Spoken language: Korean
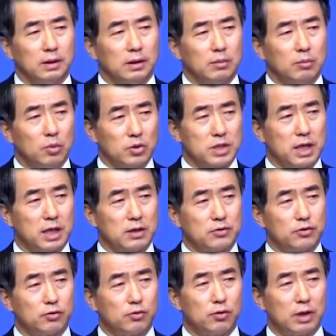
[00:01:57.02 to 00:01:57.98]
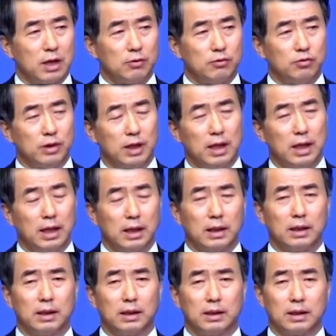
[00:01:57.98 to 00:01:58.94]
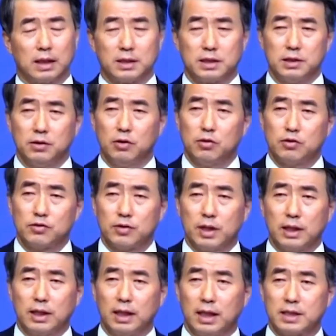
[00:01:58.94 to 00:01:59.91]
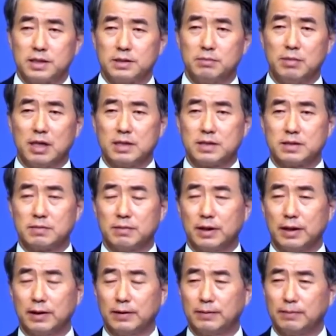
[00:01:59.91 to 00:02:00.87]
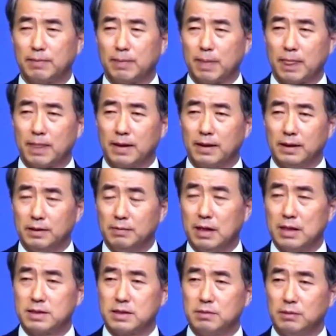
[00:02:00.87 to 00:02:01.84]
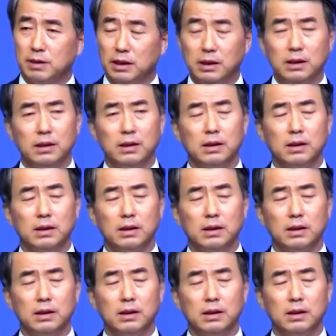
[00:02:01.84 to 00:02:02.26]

모세가 죽고 난 후에 다시 여호수아에게 하신 말씀이에요. 이 말씀이